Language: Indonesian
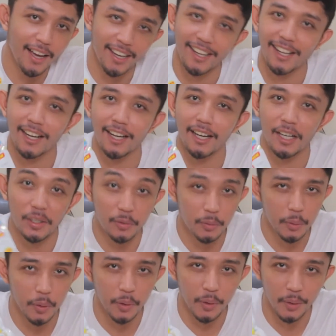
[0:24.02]
adalah
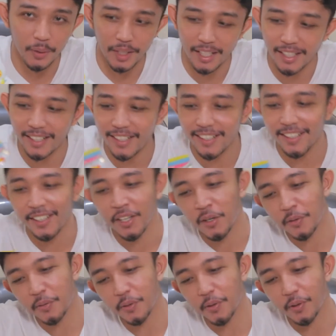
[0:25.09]
Fulo ya.
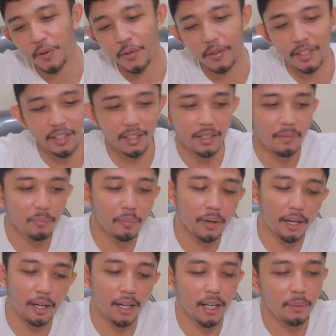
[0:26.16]
Fulo ini
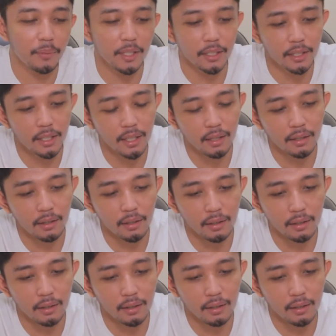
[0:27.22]
pernah bikin